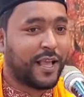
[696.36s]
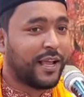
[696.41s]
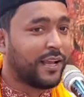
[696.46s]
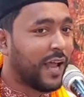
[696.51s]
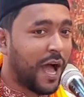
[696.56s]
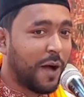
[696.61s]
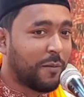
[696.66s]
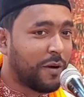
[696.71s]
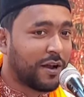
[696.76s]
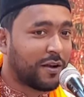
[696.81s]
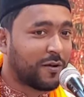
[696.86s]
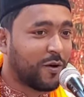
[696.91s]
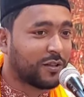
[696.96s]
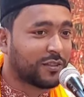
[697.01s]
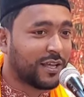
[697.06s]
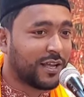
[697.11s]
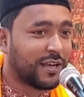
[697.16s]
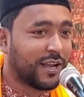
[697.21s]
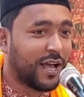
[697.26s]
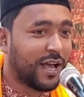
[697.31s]
এটা আমার
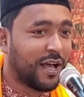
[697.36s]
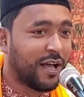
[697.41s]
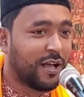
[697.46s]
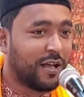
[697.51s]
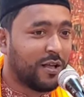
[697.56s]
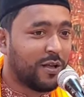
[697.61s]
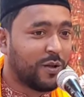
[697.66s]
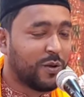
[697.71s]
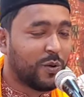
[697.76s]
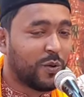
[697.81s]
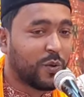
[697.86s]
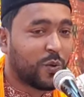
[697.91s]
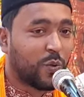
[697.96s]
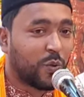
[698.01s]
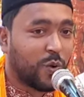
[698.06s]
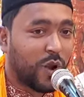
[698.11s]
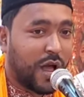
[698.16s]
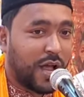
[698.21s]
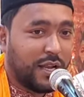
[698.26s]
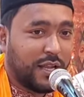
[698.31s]
কথা না
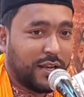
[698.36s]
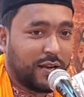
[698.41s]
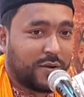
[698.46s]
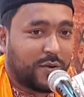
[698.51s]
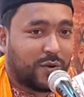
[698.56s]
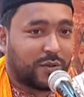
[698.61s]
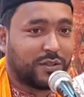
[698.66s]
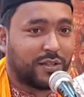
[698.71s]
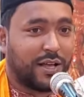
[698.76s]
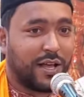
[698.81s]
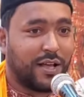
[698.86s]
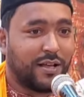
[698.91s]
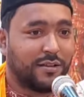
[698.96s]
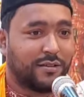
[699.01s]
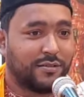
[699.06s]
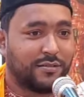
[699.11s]
কোরআনের কথা